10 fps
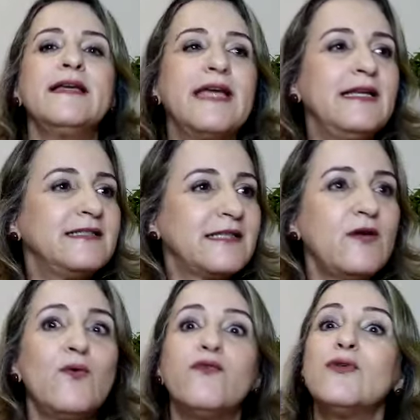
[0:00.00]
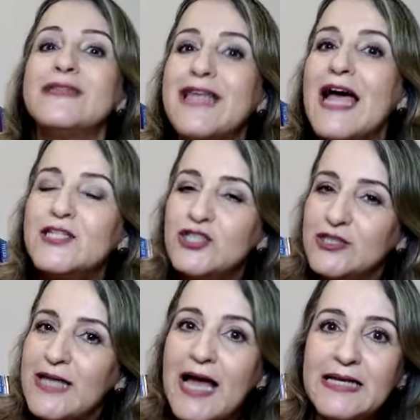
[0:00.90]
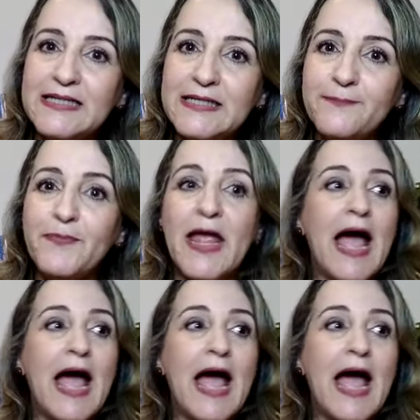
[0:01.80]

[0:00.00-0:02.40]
Que eles tenham vontade de estar tá ali.